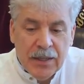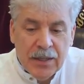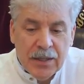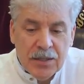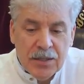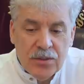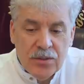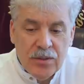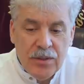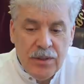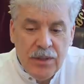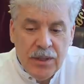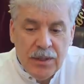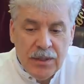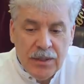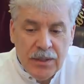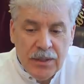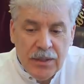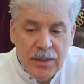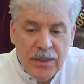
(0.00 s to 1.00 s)
что
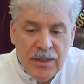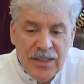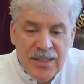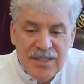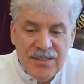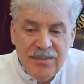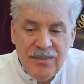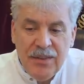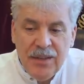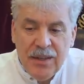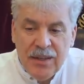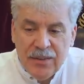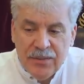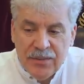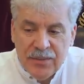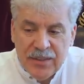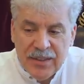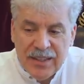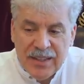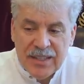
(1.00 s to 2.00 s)
некто из веков
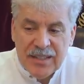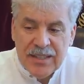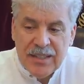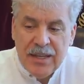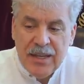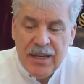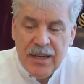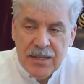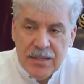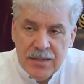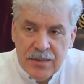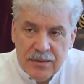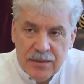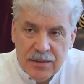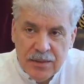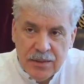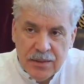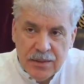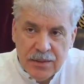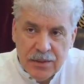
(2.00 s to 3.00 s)

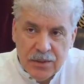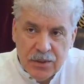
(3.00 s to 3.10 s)
рассказывает